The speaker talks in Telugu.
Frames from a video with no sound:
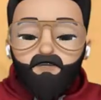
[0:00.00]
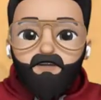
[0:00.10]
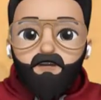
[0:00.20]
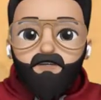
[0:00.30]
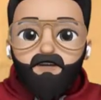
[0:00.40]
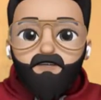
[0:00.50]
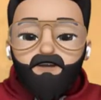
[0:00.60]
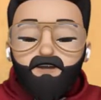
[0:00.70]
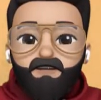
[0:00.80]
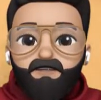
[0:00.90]
దో విడే విడే
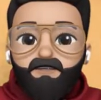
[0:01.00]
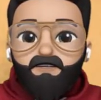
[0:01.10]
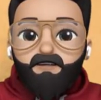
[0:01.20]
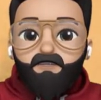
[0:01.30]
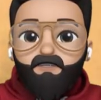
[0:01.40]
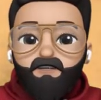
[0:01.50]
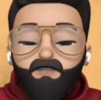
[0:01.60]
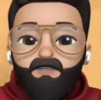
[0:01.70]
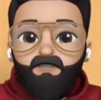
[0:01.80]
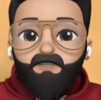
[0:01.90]
విడే
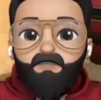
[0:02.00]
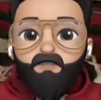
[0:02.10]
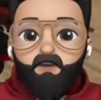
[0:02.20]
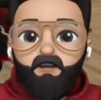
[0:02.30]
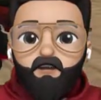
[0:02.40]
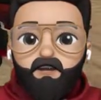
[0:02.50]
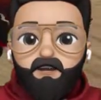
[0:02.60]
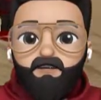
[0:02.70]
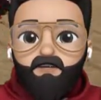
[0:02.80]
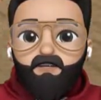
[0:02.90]
దగ్గుతున్నాడు చూడు గో కరోనా గో